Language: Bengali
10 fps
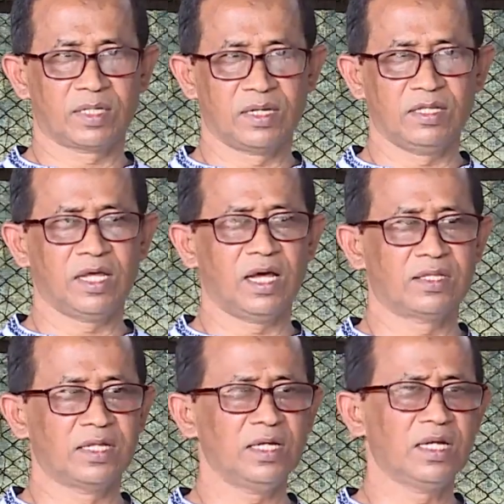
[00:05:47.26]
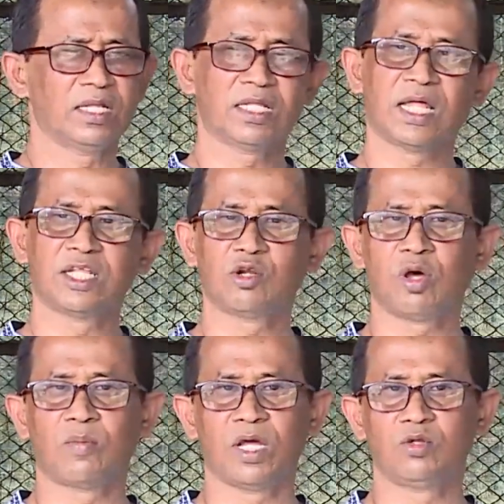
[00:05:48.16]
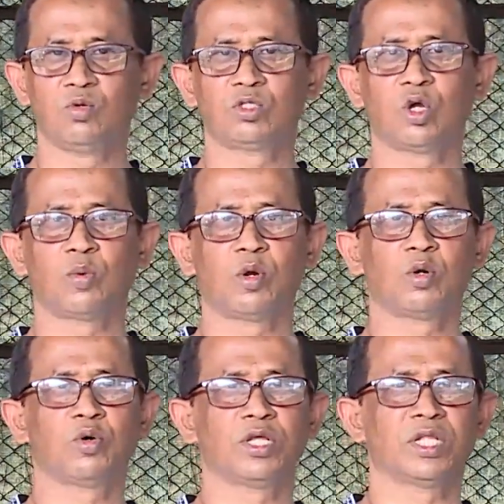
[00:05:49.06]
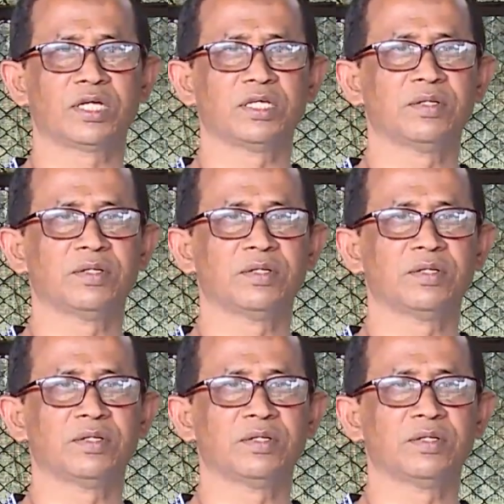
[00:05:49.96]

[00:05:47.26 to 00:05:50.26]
ক্রেতা আছে তাদেরকে আমরা এই দুধ সরবরাহ করে থাকি